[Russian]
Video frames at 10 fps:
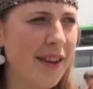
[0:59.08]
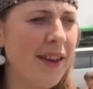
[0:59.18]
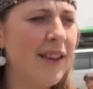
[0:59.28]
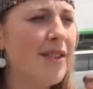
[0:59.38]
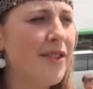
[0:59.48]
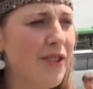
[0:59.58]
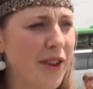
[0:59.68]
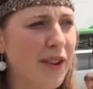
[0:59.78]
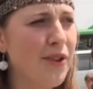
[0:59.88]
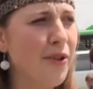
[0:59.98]
Есть и
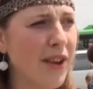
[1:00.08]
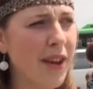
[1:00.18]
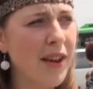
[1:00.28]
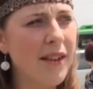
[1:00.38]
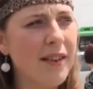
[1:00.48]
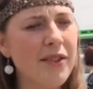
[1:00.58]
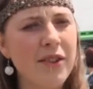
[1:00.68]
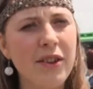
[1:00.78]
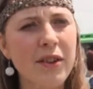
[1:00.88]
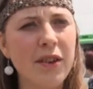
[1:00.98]
те, и другие,
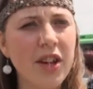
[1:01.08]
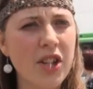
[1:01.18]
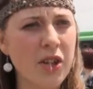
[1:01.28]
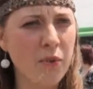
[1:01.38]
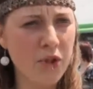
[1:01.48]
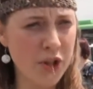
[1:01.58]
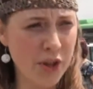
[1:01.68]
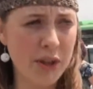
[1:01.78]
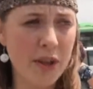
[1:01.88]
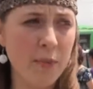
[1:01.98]
есть и наши
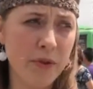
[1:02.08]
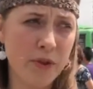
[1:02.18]
ученики